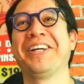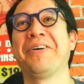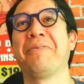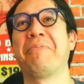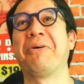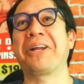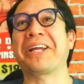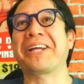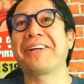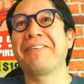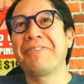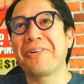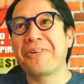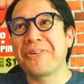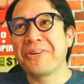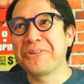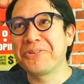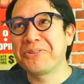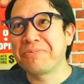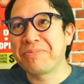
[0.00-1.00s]
Por ejemplo,
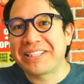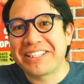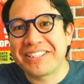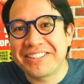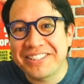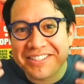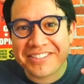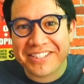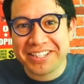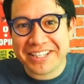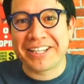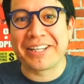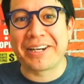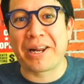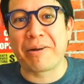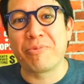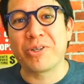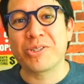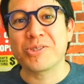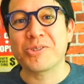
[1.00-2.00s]
cuando tu pata te dice que en el
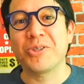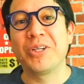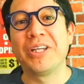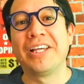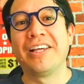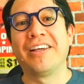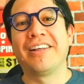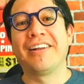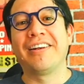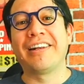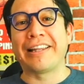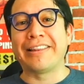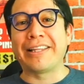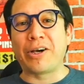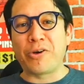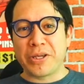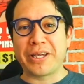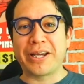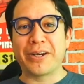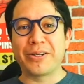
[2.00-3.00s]
almuerzo le han
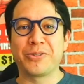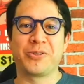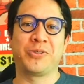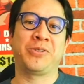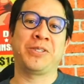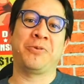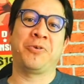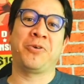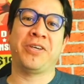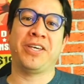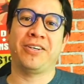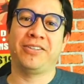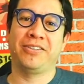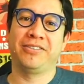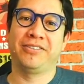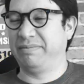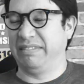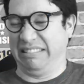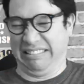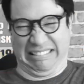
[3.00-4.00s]
dado hígado un cebollado.
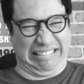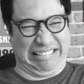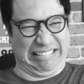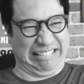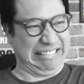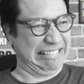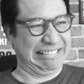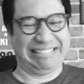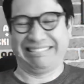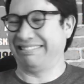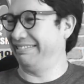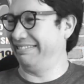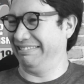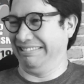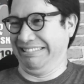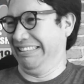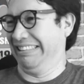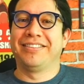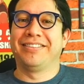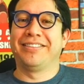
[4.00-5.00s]

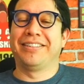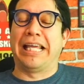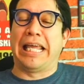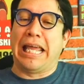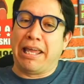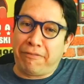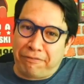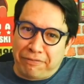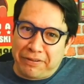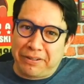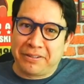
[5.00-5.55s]
F.